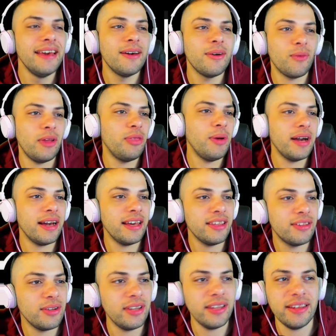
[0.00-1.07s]
Cuando haga
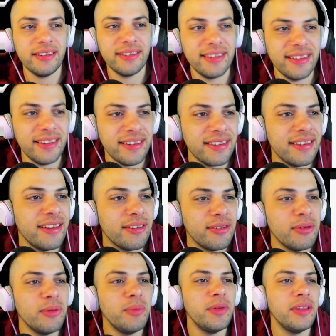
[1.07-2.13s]
esto les, les,
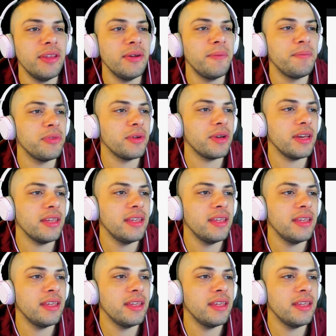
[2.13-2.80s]
subo un video, ¿ok?